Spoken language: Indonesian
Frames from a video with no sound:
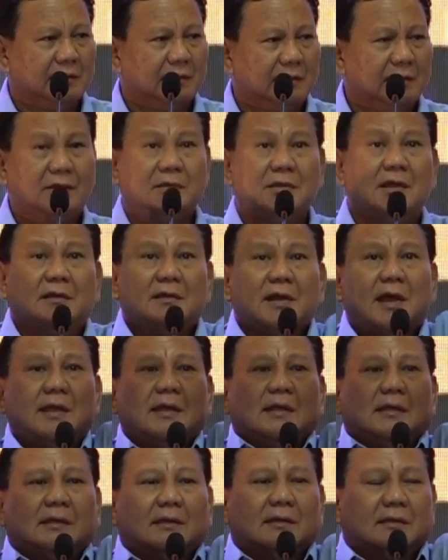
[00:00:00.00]
ini yang
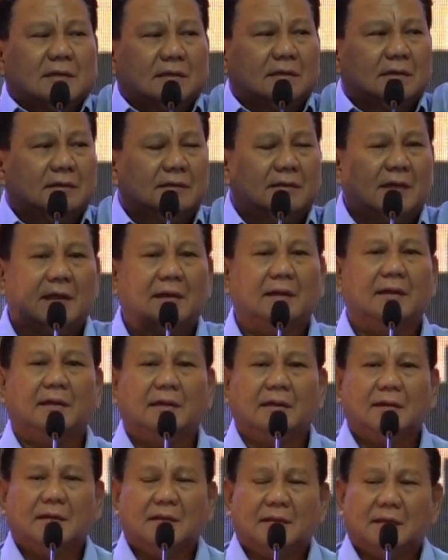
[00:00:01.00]
baik, yang
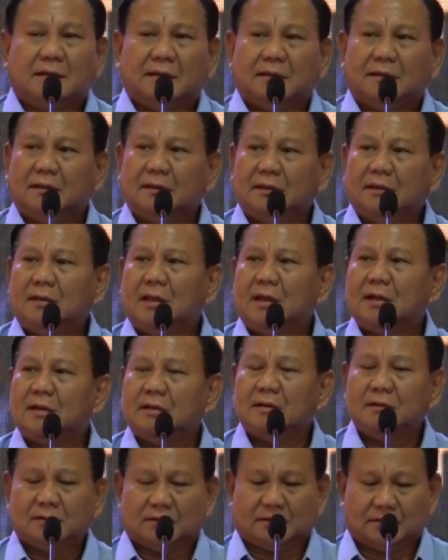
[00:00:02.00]
yang
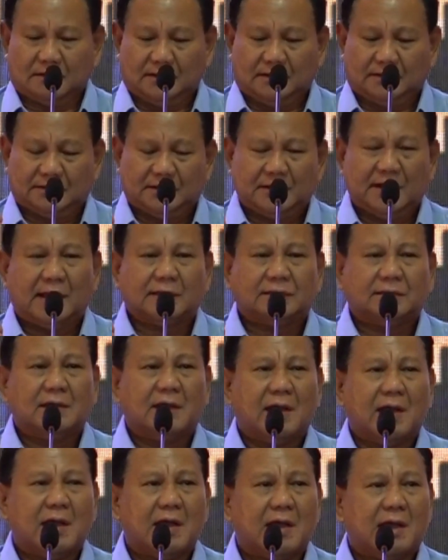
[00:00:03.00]
di
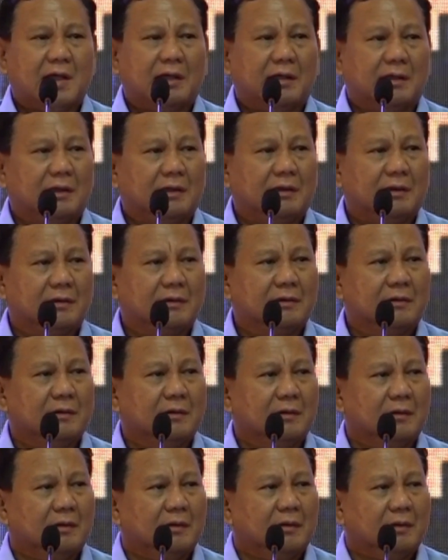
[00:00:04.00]
tengah-tengah ya,
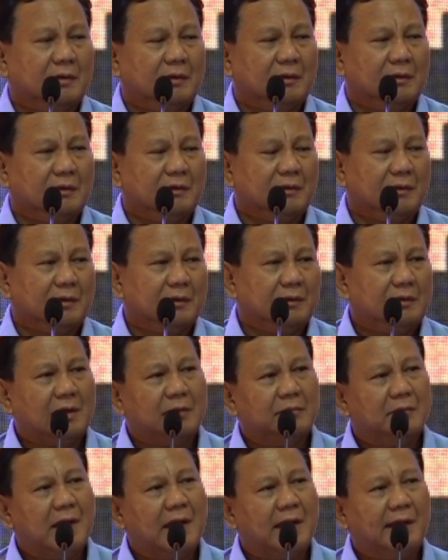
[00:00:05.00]

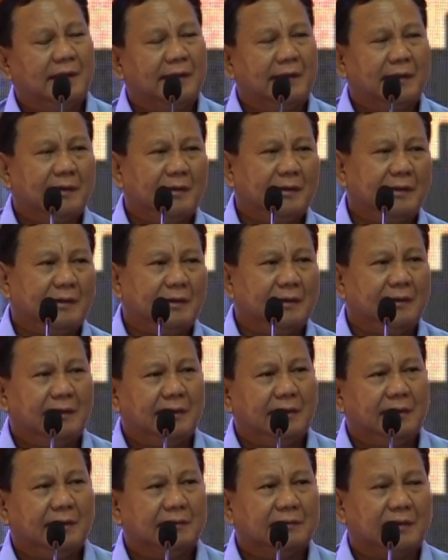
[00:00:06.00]
yang
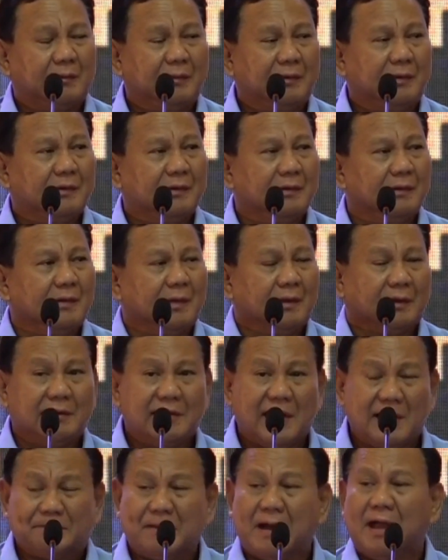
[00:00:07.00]
baik. Tapi
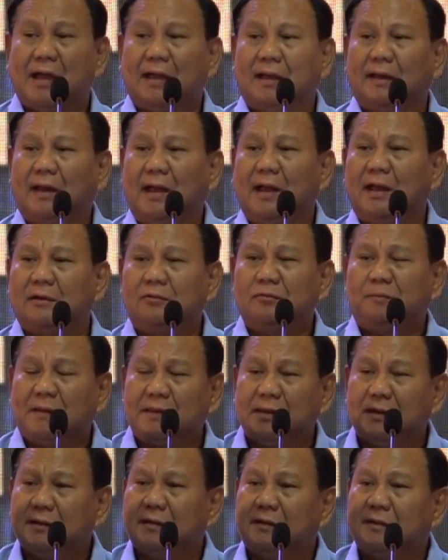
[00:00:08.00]
kenapa? Ah,
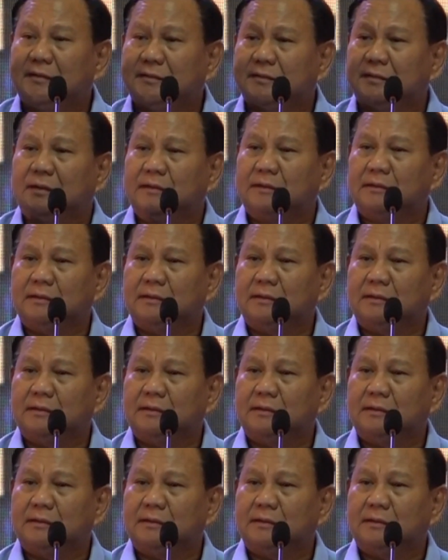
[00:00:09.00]
rupanya di riset.